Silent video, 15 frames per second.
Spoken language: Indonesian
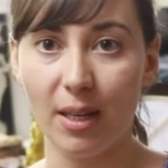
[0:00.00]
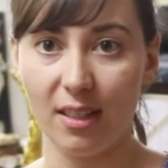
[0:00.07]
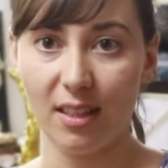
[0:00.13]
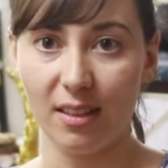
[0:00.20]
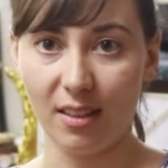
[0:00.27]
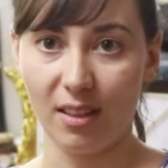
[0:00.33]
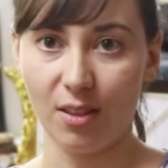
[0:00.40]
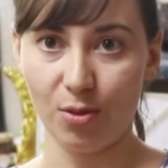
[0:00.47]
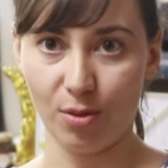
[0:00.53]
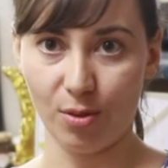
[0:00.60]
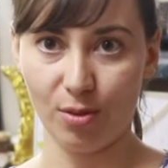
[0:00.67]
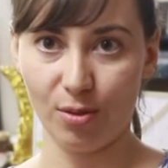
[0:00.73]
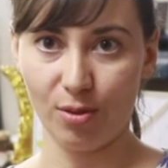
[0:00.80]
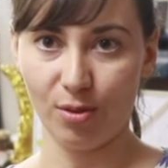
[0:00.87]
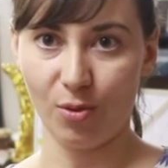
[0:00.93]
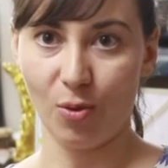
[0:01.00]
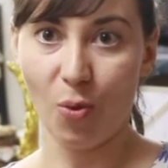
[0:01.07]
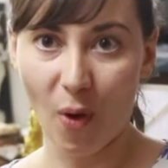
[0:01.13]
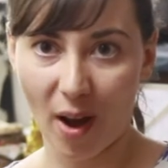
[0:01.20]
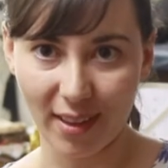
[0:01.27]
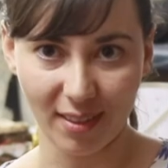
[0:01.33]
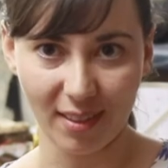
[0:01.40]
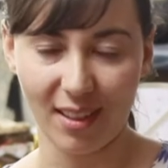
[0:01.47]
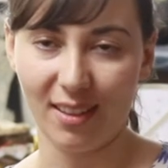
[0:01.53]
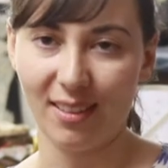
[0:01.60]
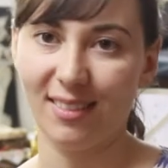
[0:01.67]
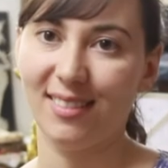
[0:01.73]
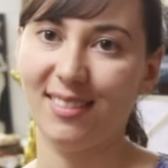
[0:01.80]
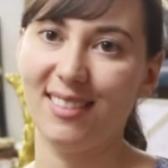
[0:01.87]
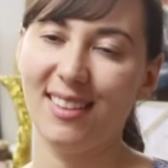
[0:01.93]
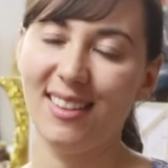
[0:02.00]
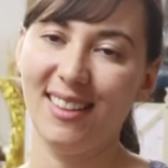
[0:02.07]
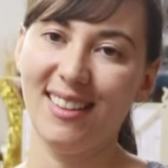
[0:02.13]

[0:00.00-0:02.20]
badan harus kuat dan